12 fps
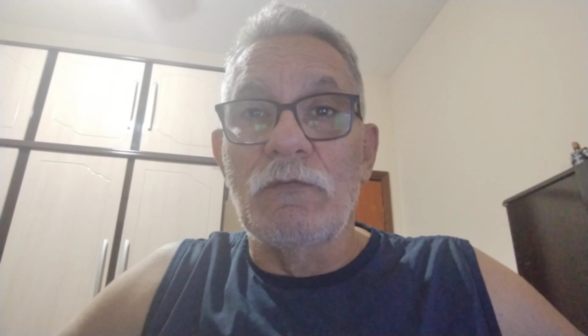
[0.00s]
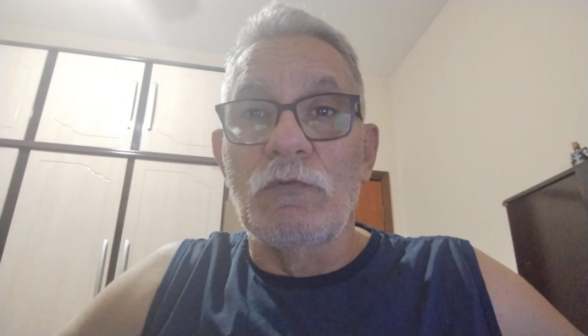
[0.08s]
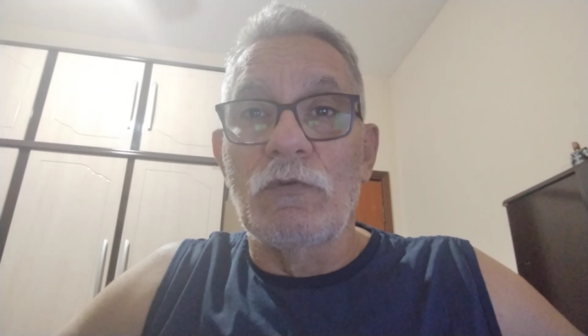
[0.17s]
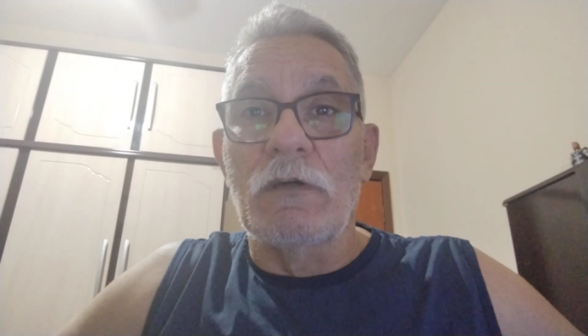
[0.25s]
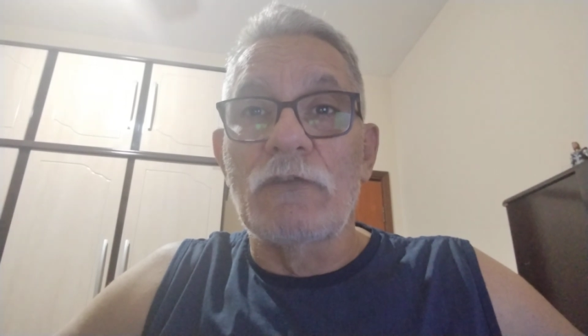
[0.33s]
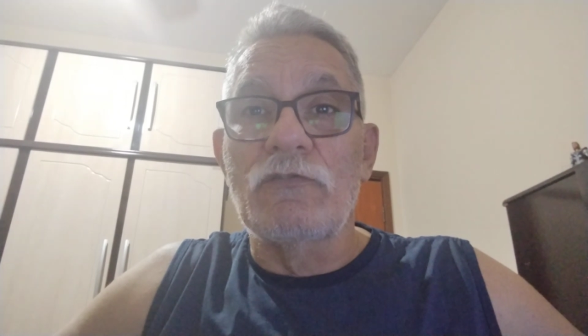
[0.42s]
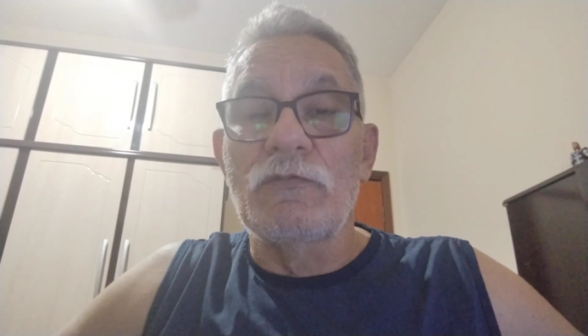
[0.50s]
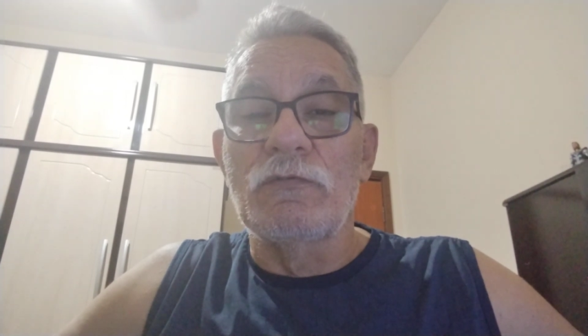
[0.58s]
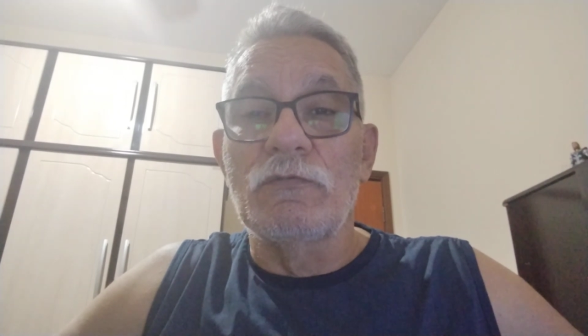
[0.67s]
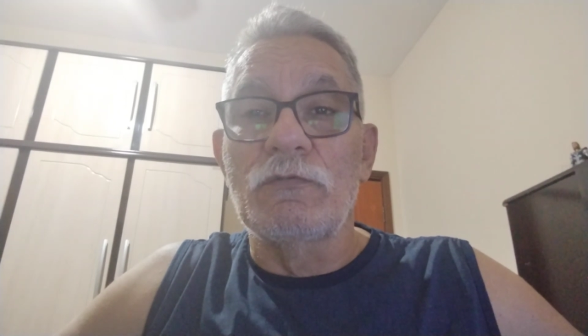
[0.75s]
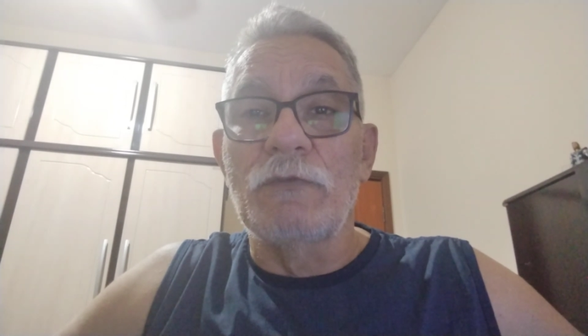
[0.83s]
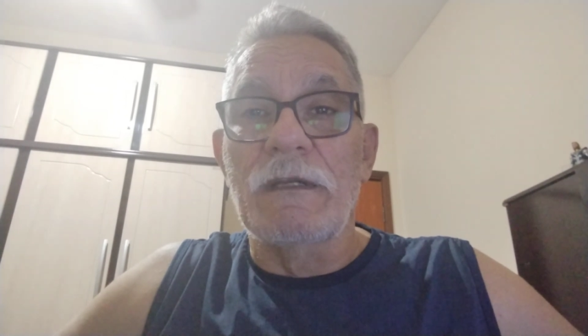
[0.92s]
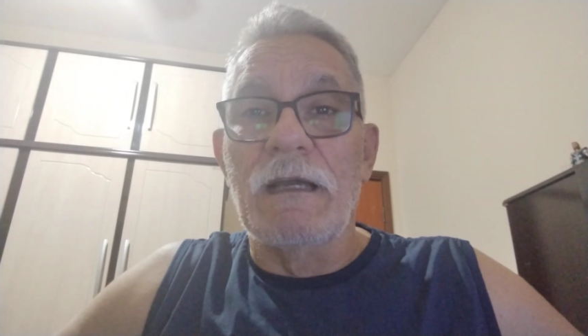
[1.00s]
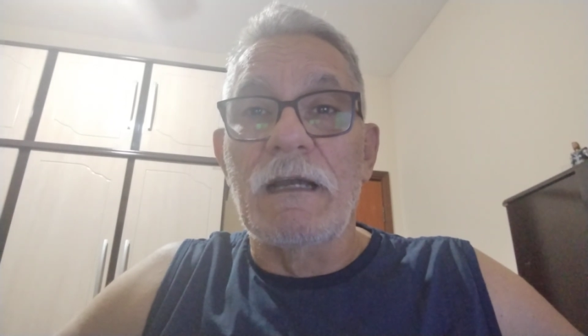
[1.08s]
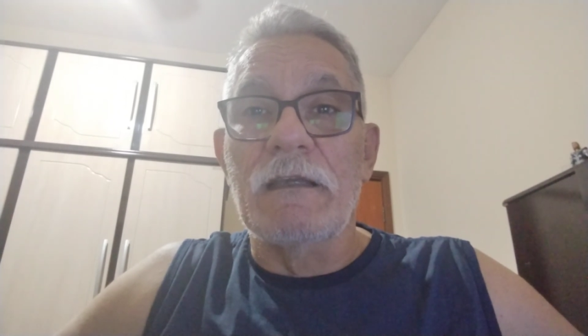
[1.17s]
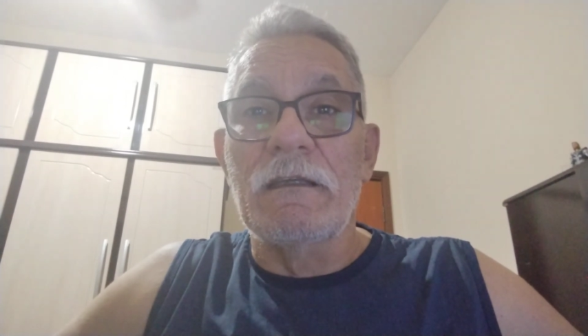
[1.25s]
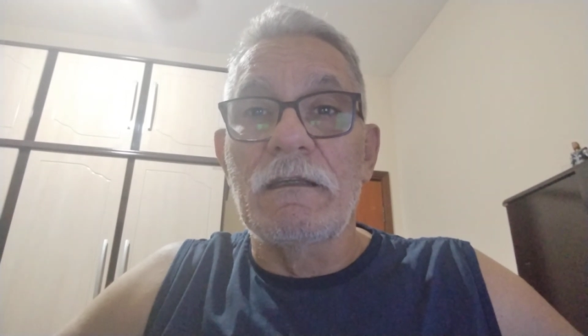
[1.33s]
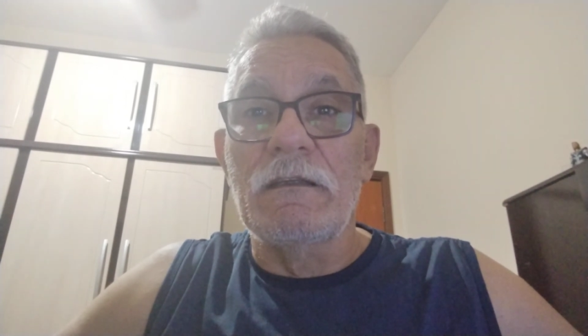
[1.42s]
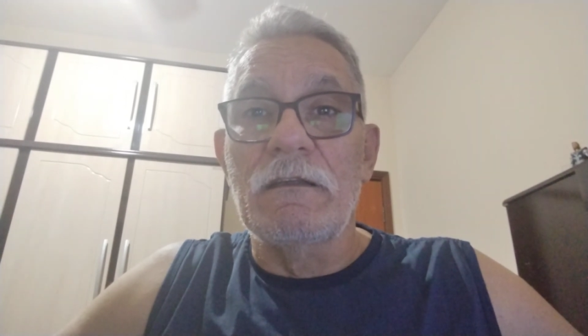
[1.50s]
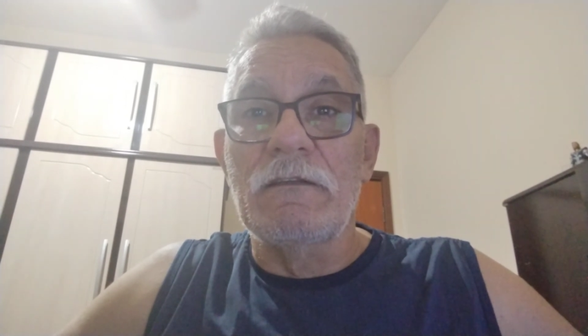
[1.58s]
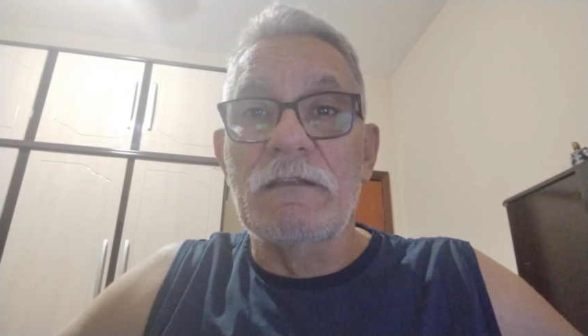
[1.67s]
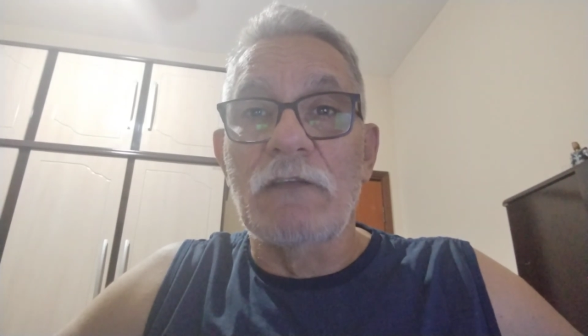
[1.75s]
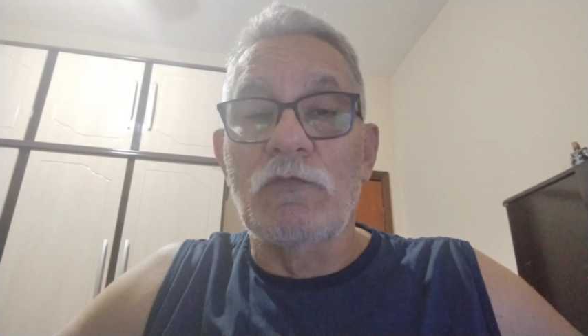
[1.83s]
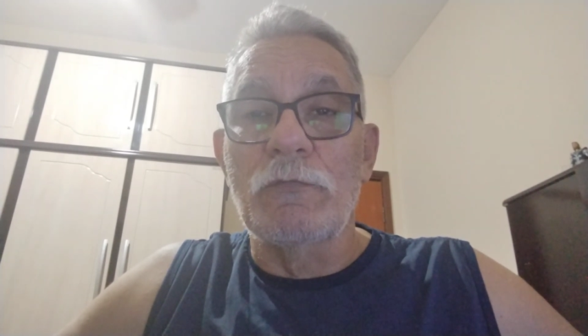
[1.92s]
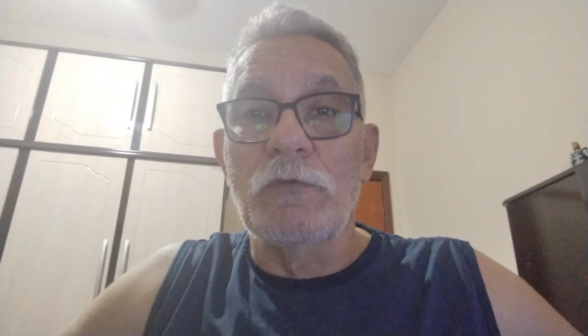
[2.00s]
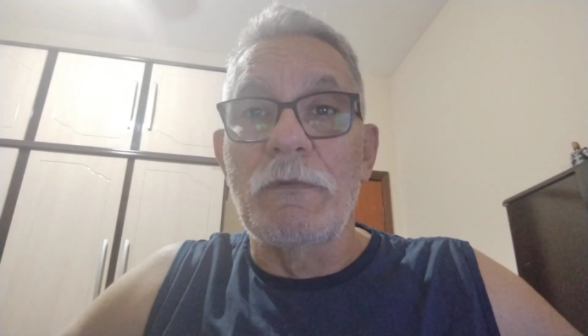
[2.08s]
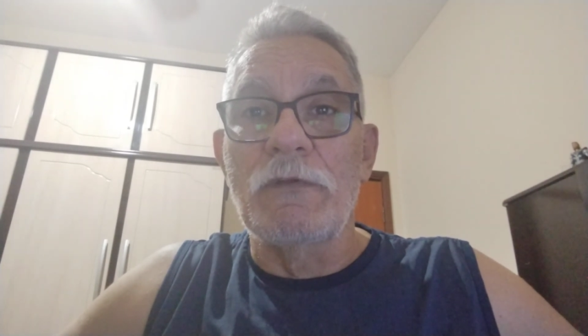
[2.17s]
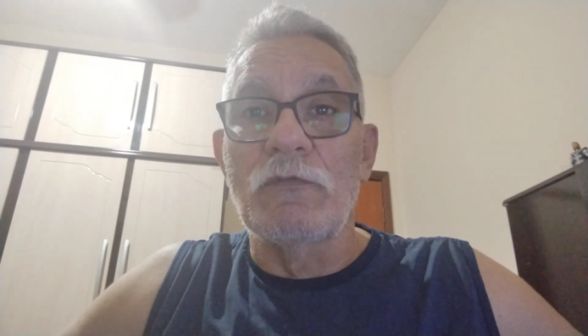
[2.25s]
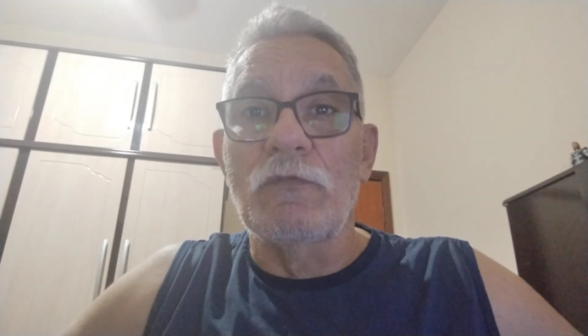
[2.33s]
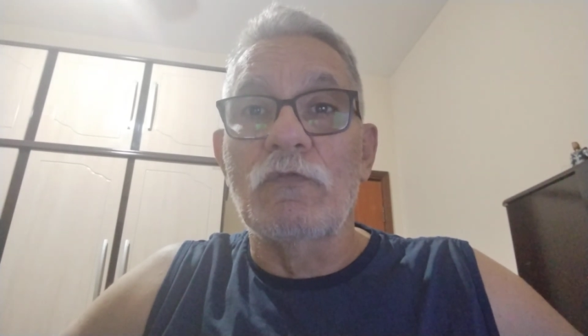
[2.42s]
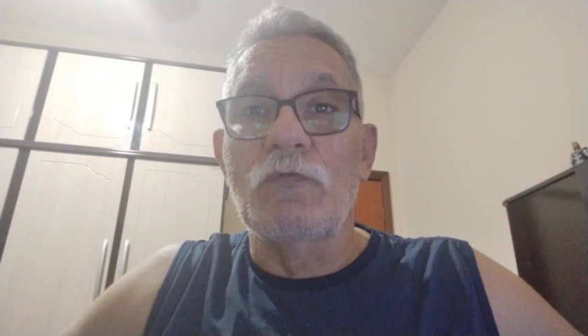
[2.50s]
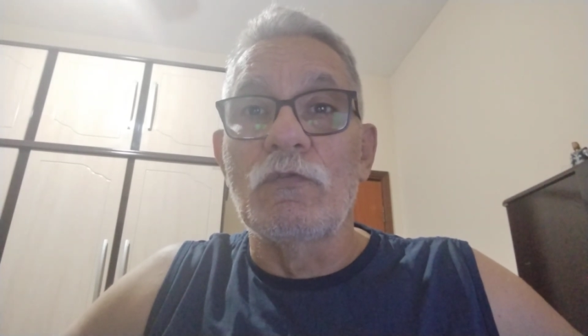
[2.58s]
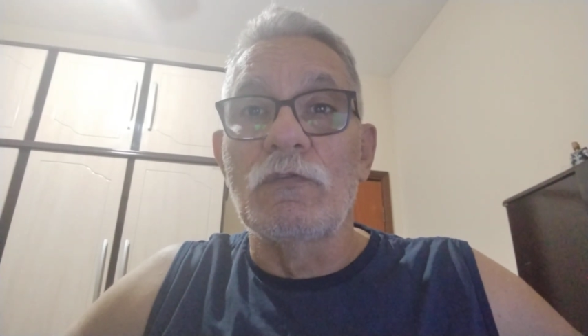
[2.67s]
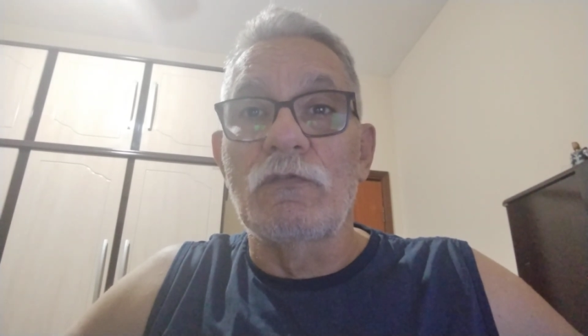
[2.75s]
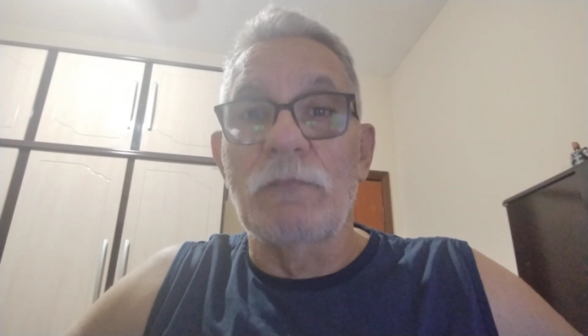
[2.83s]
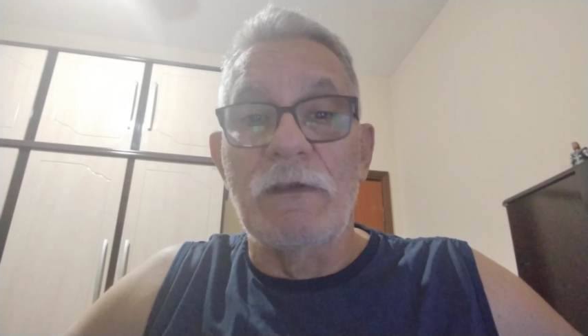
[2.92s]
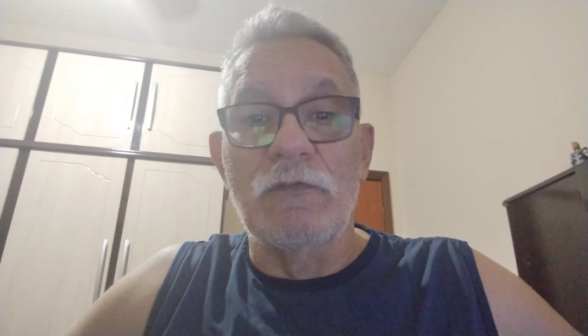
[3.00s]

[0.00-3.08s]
o norte do, do Iraque está sob o domínio dos curdos,